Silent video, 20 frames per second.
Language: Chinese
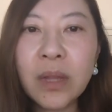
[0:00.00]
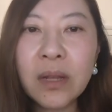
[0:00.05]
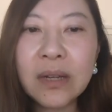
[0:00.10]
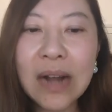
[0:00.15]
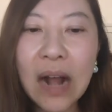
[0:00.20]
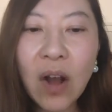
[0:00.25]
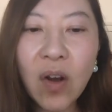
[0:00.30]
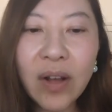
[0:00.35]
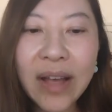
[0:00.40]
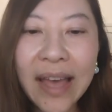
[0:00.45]

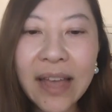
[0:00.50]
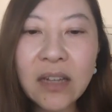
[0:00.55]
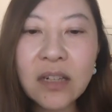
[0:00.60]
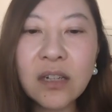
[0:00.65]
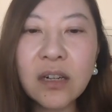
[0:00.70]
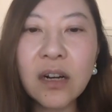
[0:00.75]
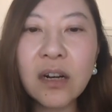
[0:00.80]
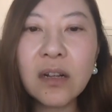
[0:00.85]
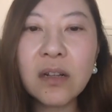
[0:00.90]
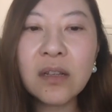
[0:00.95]
然后开
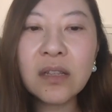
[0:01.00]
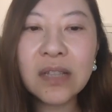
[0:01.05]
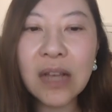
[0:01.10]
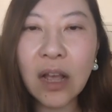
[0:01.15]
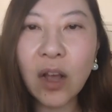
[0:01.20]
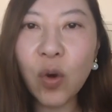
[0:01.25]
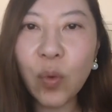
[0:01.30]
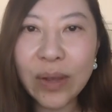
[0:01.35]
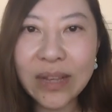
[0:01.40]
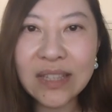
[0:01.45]
车想
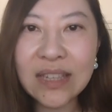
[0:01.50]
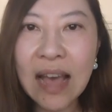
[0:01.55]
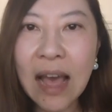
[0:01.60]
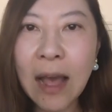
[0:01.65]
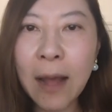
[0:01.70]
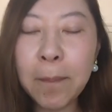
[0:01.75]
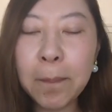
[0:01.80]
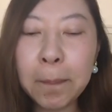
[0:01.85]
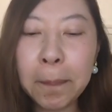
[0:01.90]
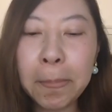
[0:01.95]
要回家。